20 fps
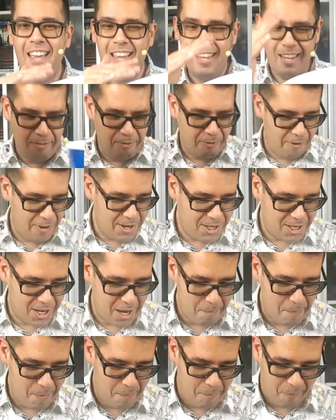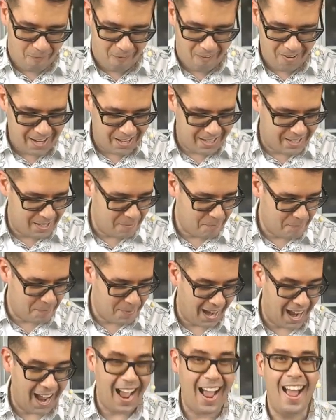e vou encher pipoca aqui
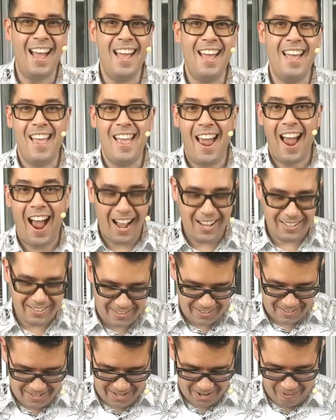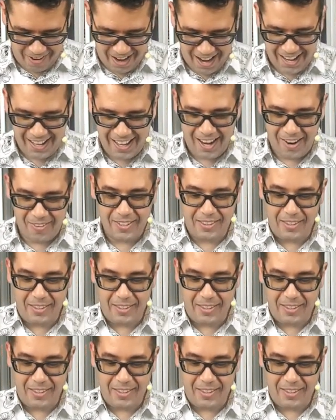pra assistir ao Rei Leão.